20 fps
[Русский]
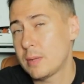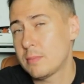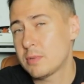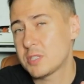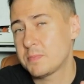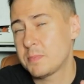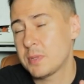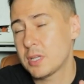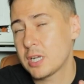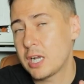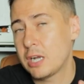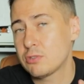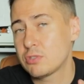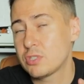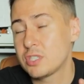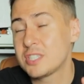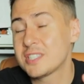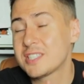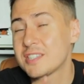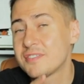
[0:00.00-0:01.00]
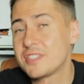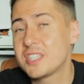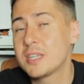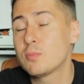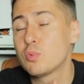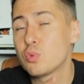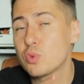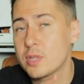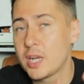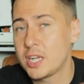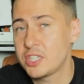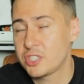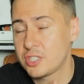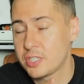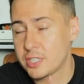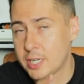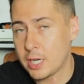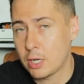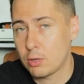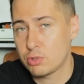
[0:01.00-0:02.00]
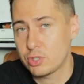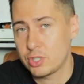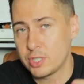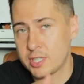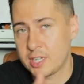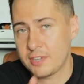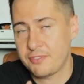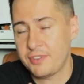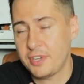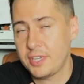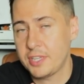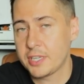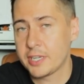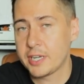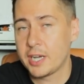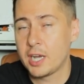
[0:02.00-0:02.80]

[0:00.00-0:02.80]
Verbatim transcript: там располагаются не совсем удачные хорошие кофейни,